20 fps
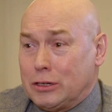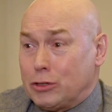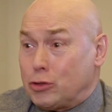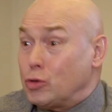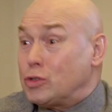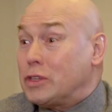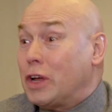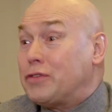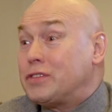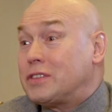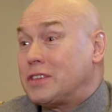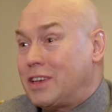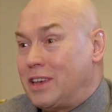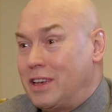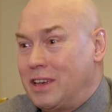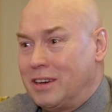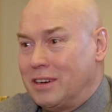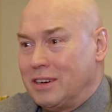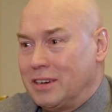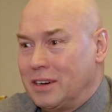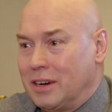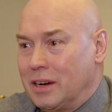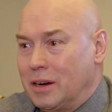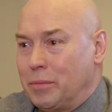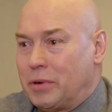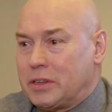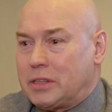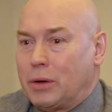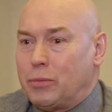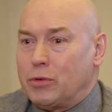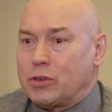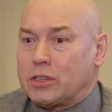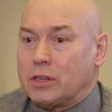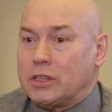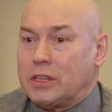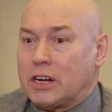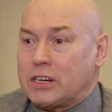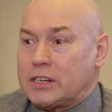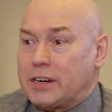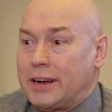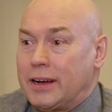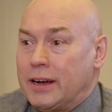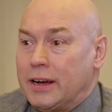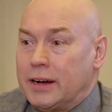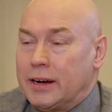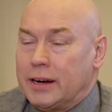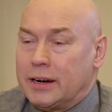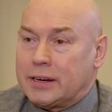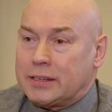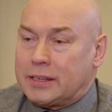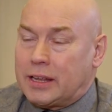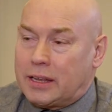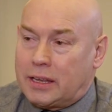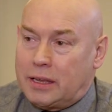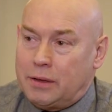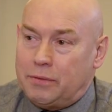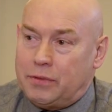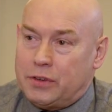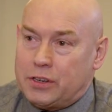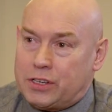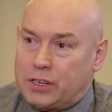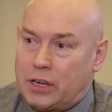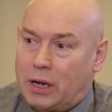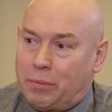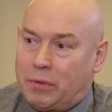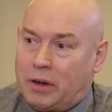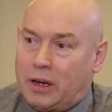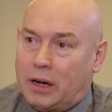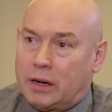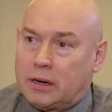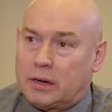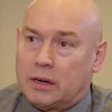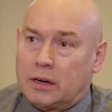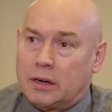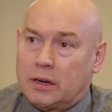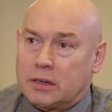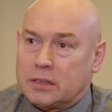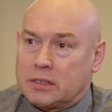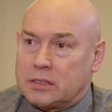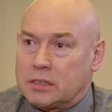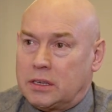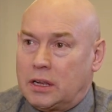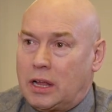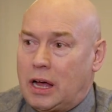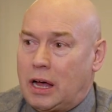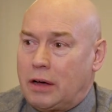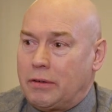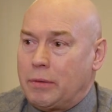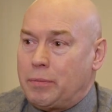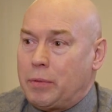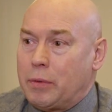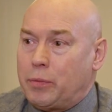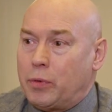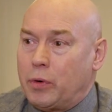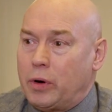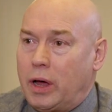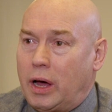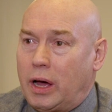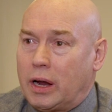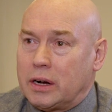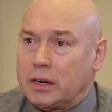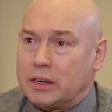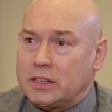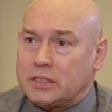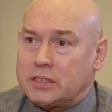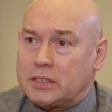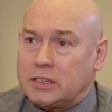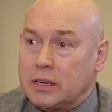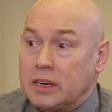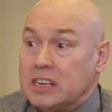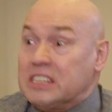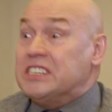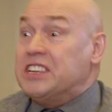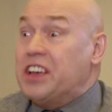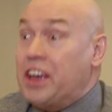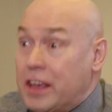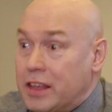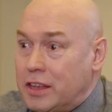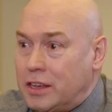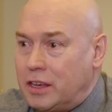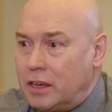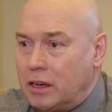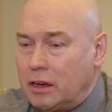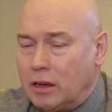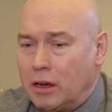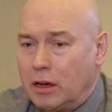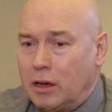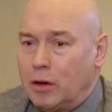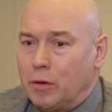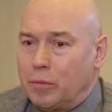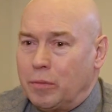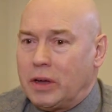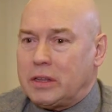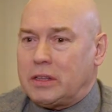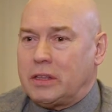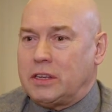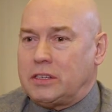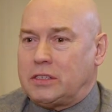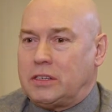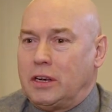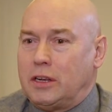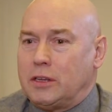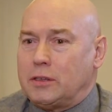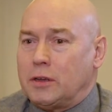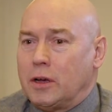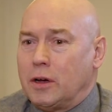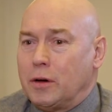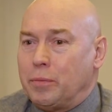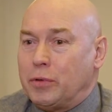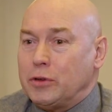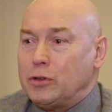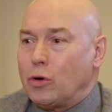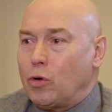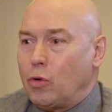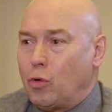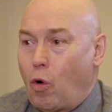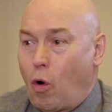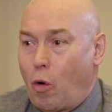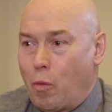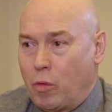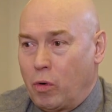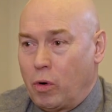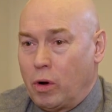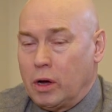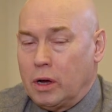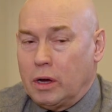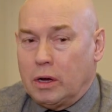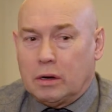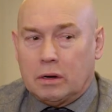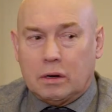шутовски. Потому что даже к таким вещам, как слава, популярность, деньги, мы относились по-другому.